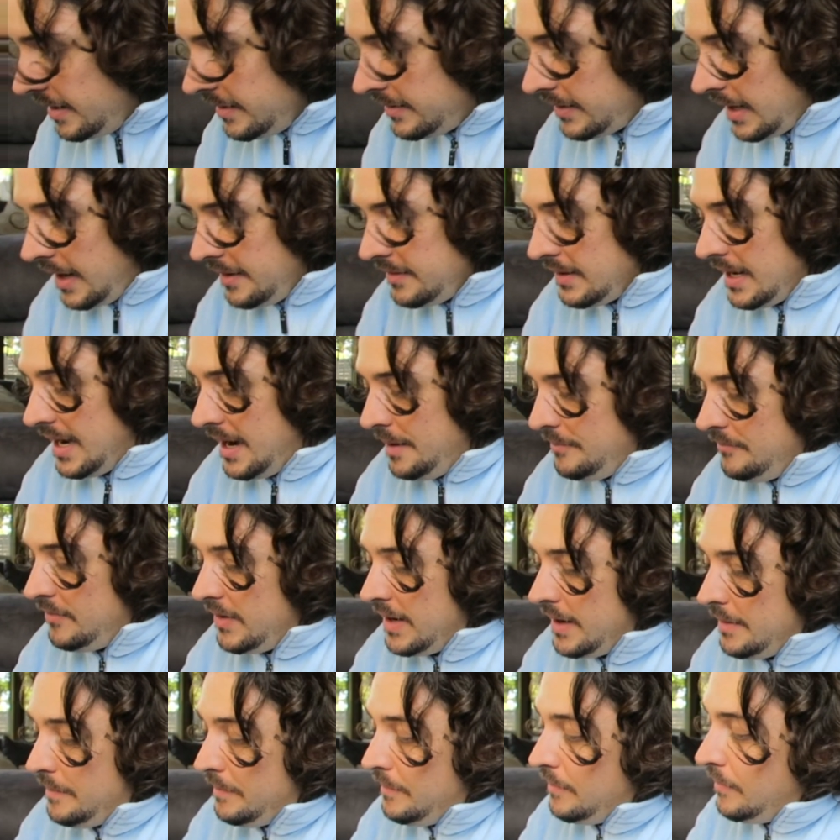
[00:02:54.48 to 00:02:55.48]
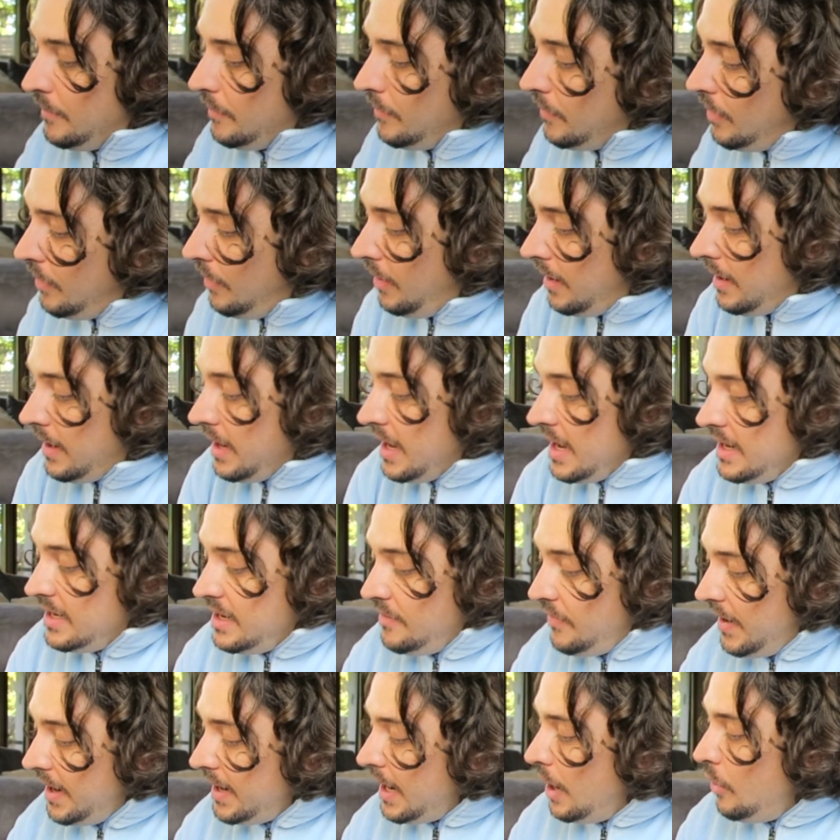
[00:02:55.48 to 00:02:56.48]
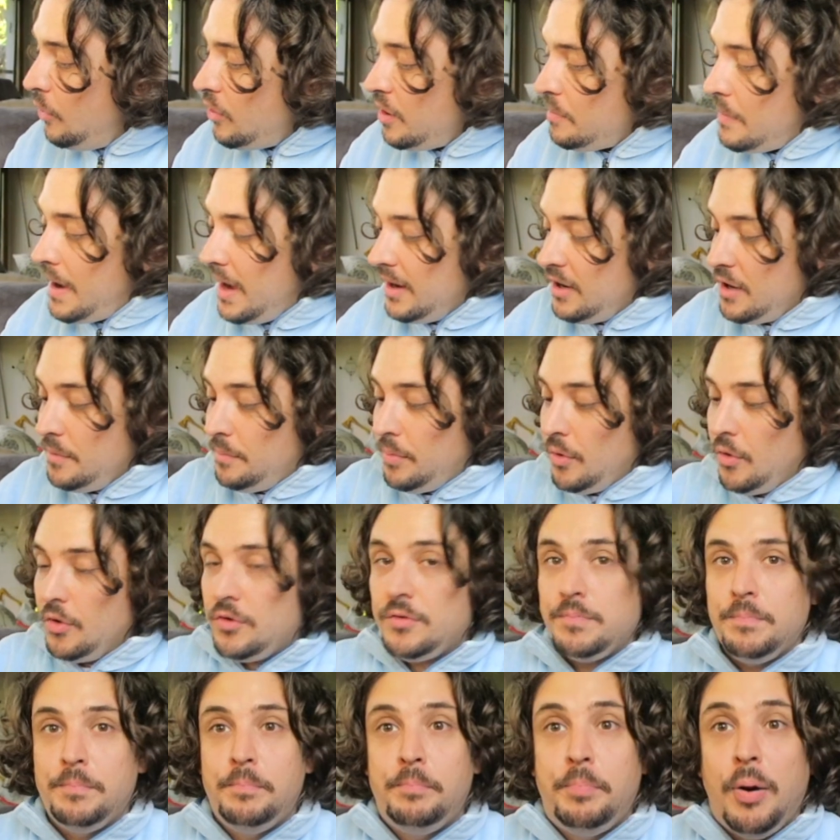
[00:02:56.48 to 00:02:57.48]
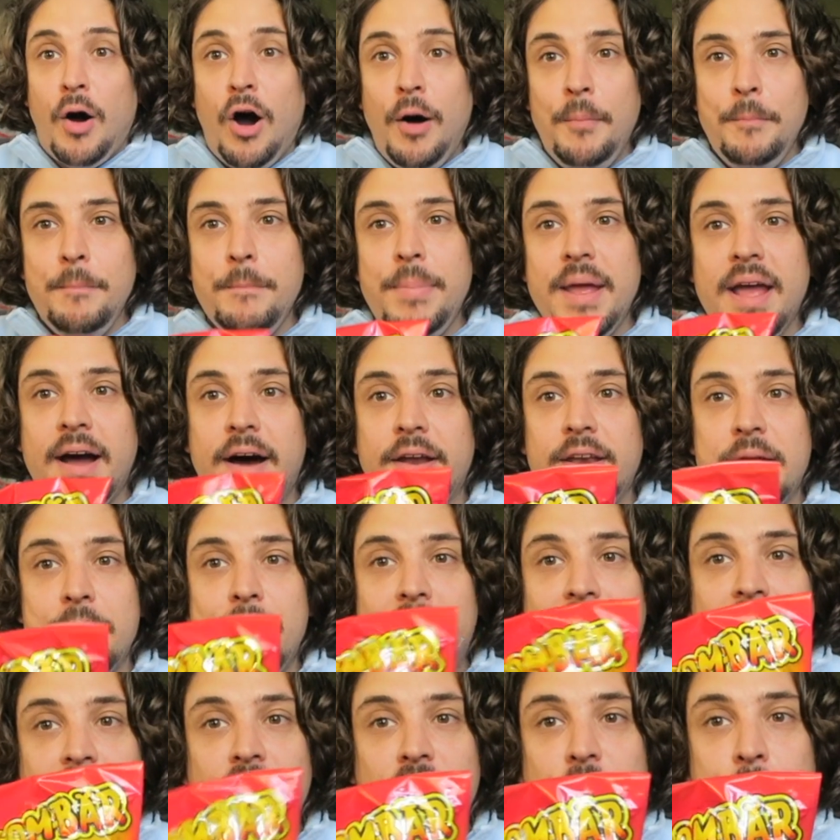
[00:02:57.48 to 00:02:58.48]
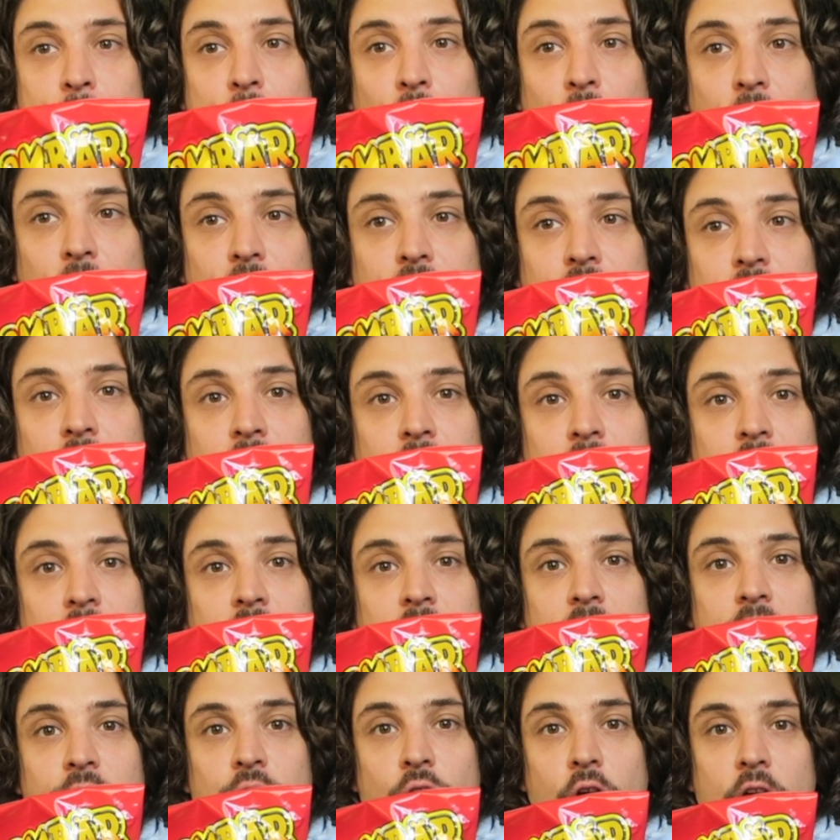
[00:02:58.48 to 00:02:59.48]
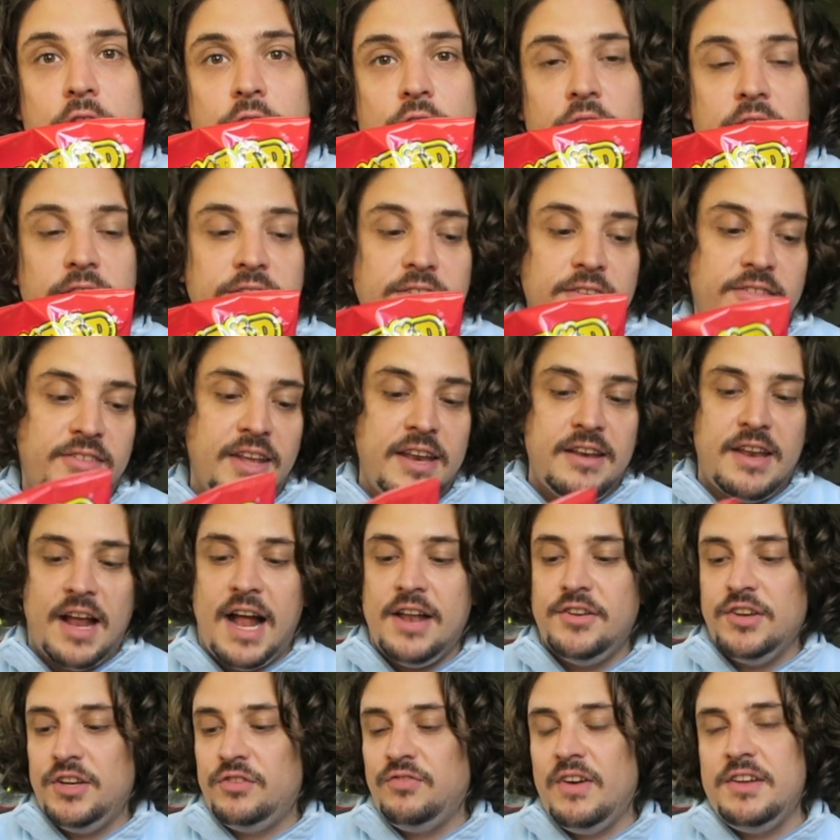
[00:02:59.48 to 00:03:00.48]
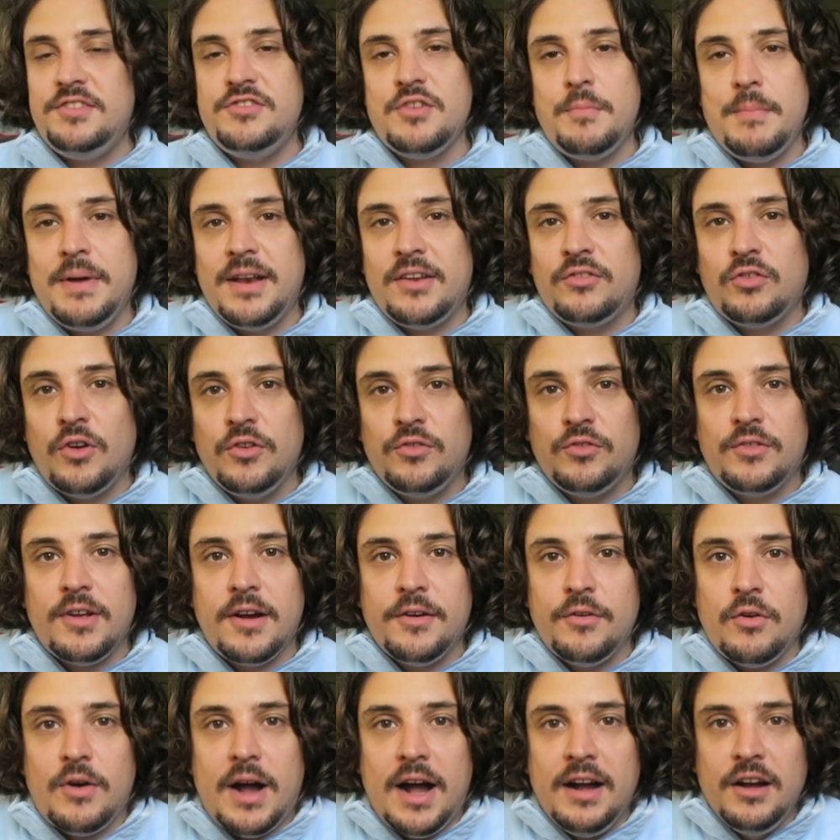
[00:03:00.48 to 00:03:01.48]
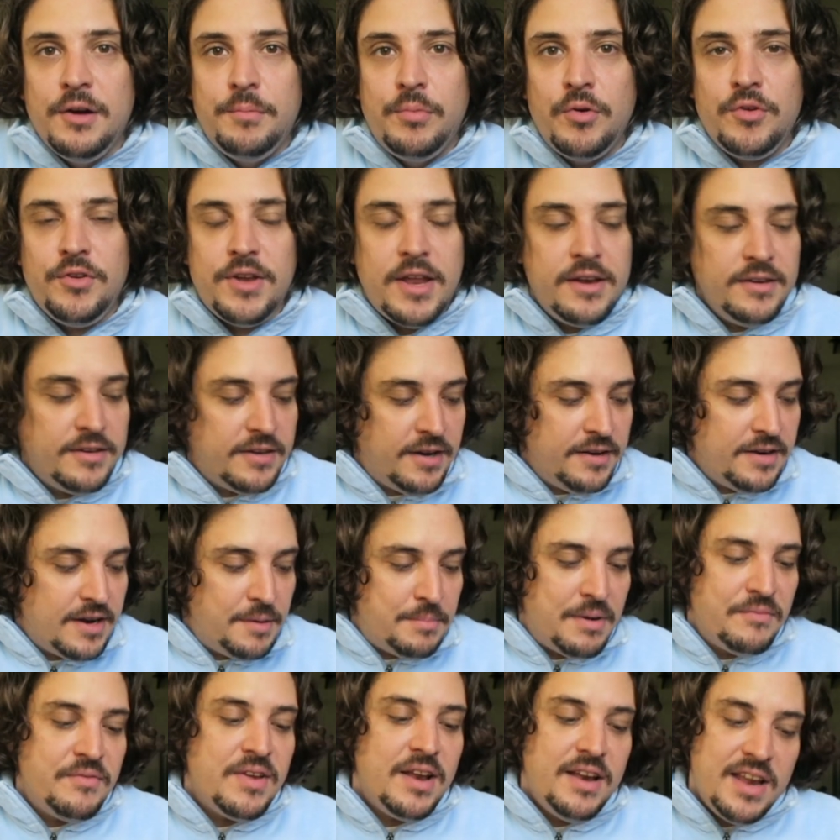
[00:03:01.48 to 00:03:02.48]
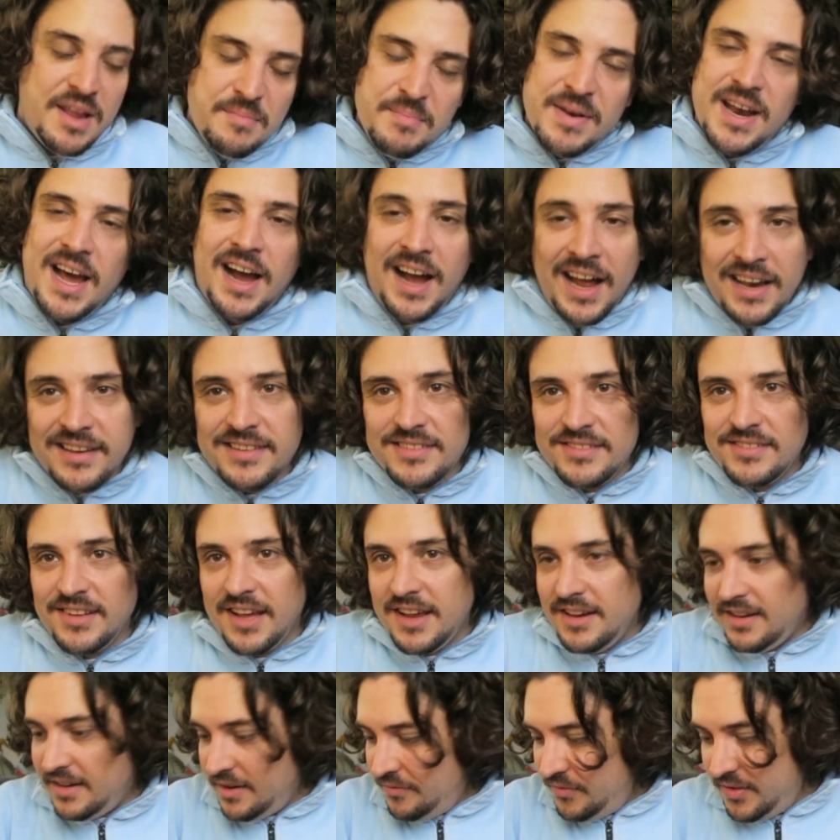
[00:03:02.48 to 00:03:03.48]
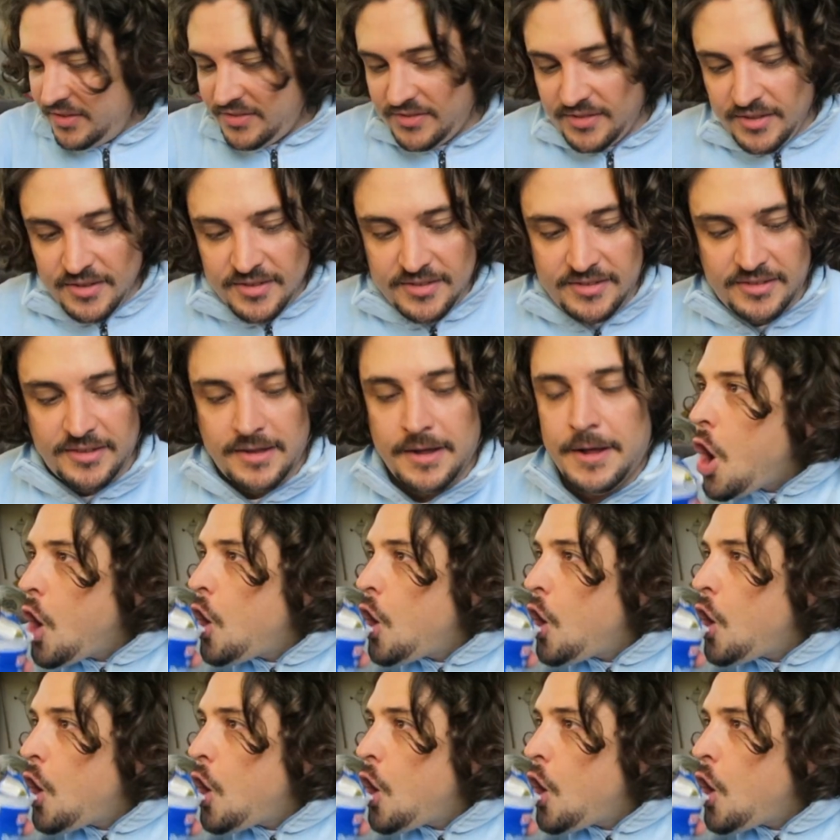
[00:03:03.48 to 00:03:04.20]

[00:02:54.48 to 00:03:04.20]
Dann haben wir... Boah, die waren auch im Angebot. Pombeeren im Angebot. 99 Cent. Also ich weiß nicht, ob man das heutzutage noch Angebot nennen kann, aber wir leben in harten Zeiten, ihr wisst es.